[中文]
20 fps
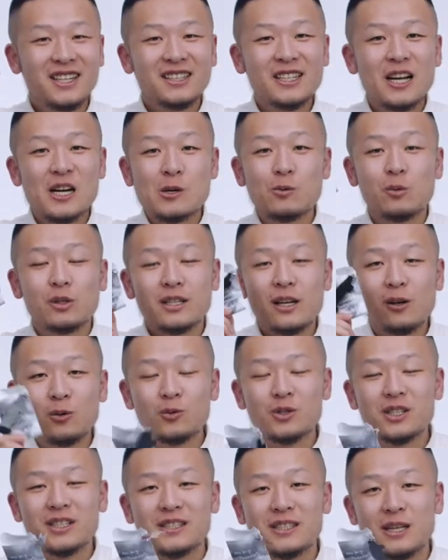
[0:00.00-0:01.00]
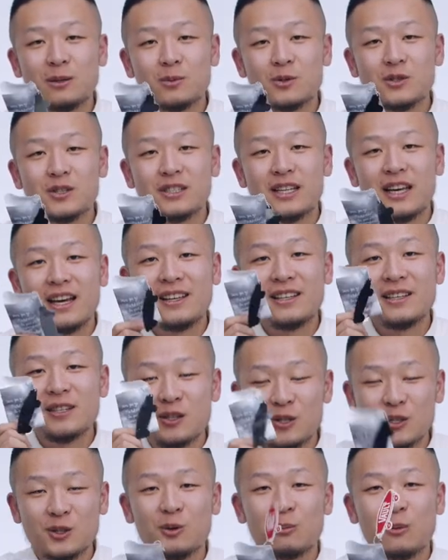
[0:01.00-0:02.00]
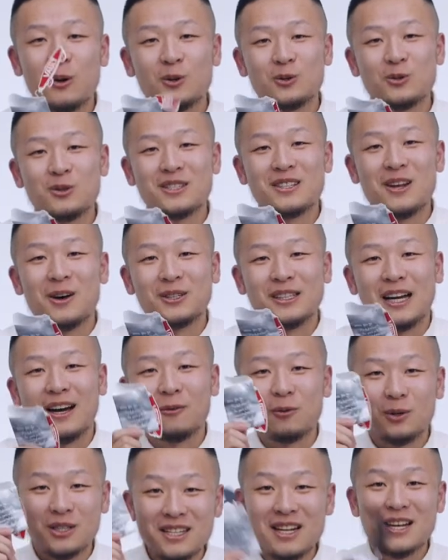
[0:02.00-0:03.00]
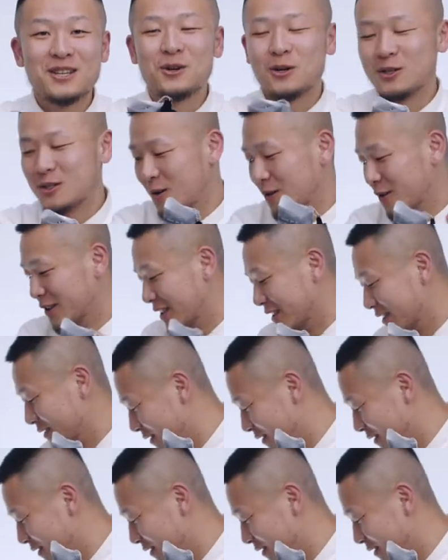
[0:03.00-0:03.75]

但是我在录这个节目之前一直都没有去扫它，我现在就要扫一下。